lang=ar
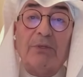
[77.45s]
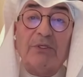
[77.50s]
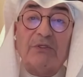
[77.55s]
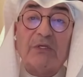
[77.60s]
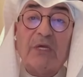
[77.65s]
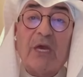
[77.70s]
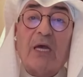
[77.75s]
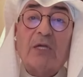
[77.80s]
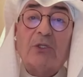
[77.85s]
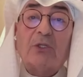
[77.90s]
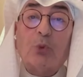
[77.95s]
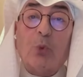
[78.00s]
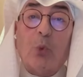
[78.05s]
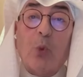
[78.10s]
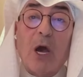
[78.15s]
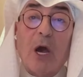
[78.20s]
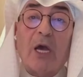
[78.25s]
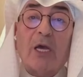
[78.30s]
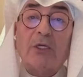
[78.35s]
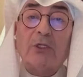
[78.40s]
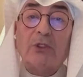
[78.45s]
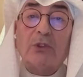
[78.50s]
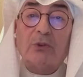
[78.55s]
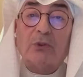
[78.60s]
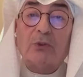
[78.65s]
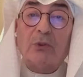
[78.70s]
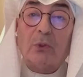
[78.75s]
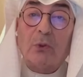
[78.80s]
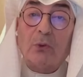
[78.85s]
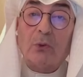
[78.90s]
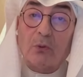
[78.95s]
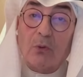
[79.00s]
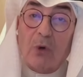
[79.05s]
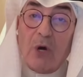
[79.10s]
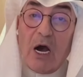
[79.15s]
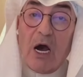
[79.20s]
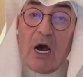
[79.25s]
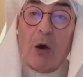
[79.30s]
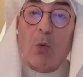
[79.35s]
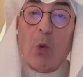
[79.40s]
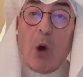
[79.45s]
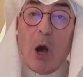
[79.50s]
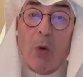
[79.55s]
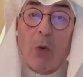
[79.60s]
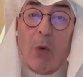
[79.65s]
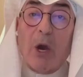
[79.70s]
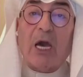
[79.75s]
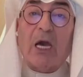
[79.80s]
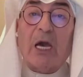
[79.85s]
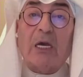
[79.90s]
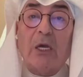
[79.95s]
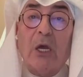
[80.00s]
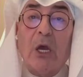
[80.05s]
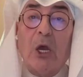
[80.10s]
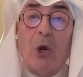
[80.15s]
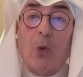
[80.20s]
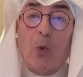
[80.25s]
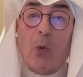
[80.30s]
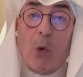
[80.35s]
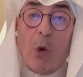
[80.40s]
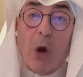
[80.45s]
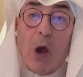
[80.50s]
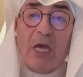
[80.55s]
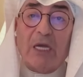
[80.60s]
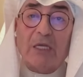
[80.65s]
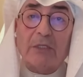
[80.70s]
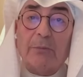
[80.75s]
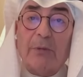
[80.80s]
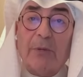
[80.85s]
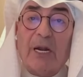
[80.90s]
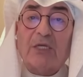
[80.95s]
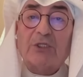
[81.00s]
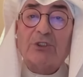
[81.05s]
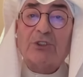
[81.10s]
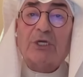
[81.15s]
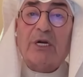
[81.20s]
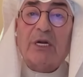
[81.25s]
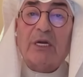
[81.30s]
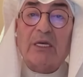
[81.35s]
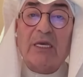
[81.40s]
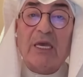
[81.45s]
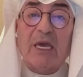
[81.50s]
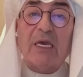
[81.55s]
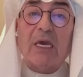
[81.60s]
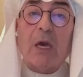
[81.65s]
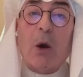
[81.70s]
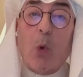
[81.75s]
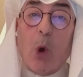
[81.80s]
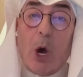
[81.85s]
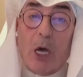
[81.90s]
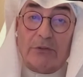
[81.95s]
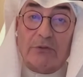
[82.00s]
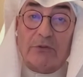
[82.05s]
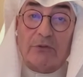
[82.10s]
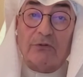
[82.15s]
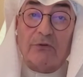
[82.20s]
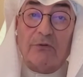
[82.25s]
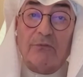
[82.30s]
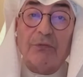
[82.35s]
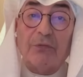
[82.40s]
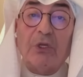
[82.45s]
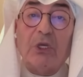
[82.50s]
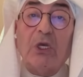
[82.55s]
بسعه واحد وواحد من عشرة جيجا وات